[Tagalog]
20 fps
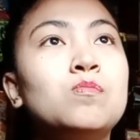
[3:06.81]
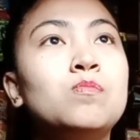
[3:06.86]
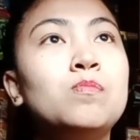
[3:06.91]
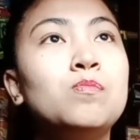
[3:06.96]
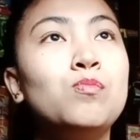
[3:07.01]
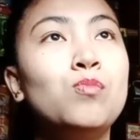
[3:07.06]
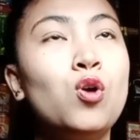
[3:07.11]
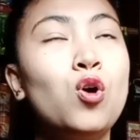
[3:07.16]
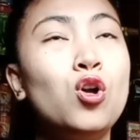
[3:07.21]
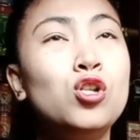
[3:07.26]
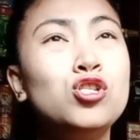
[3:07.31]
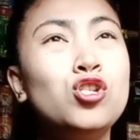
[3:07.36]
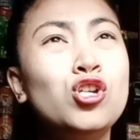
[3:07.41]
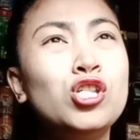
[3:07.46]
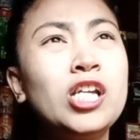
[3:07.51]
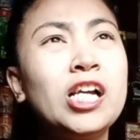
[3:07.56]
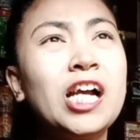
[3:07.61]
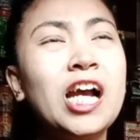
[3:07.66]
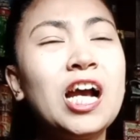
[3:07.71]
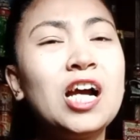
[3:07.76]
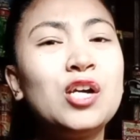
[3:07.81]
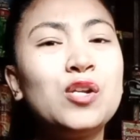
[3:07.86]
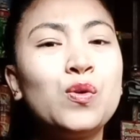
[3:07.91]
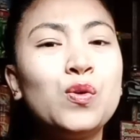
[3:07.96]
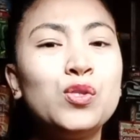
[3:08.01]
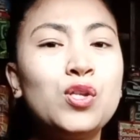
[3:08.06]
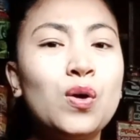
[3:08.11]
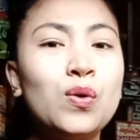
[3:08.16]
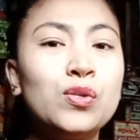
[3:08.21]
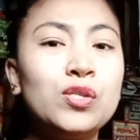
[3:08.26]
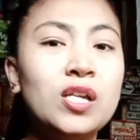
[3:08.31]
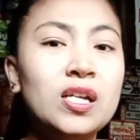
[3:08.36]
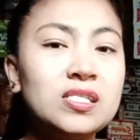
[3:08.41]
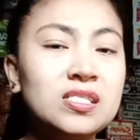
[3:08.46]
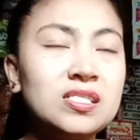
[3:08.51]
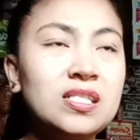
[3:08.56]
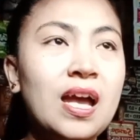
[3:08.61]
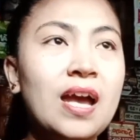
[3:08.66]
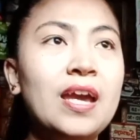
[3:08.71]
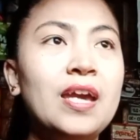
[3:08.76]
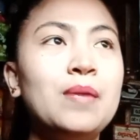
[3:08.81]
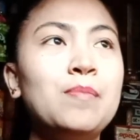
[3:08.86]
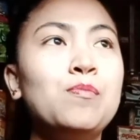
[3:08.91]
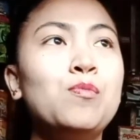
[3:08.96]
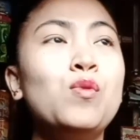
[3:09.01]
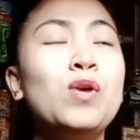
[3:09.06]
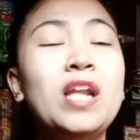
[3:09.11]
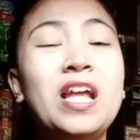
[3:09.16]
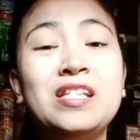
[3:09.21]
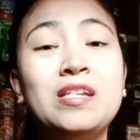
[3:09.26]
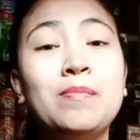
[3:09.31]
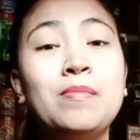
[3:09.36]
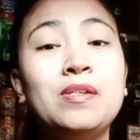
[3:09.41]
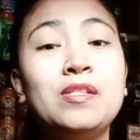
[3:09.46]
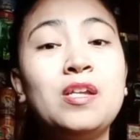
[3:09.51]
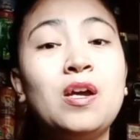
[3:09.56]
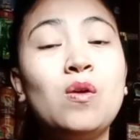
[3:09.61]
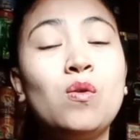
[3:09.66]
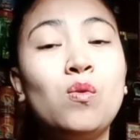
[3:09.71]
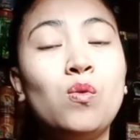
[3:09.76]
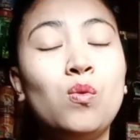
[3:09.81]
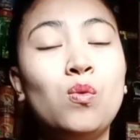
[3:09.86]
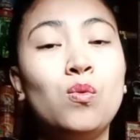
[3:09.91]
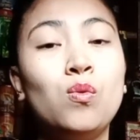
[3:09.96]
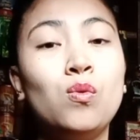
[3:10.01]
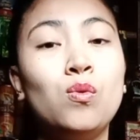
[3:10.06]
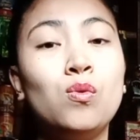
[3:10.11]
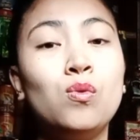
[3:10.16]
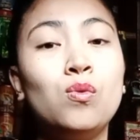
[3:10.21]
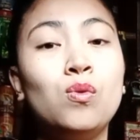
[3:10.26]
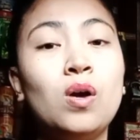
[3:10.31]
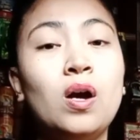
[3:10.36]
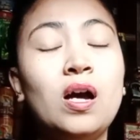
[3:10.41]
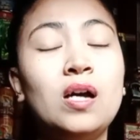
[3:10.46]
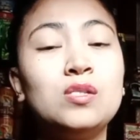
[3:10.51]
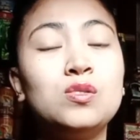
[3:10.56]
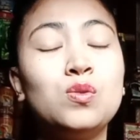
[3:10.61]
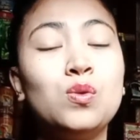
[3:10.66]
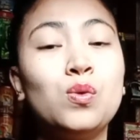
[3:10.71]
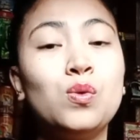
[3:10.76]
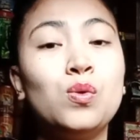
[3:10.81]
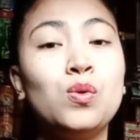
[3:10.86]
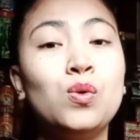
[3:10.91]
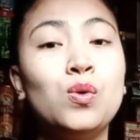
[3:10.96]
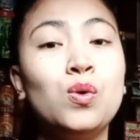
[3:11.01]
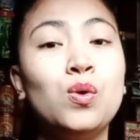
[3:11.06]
Mm, although nagkakaroon ako ng time, wala naman akong ano,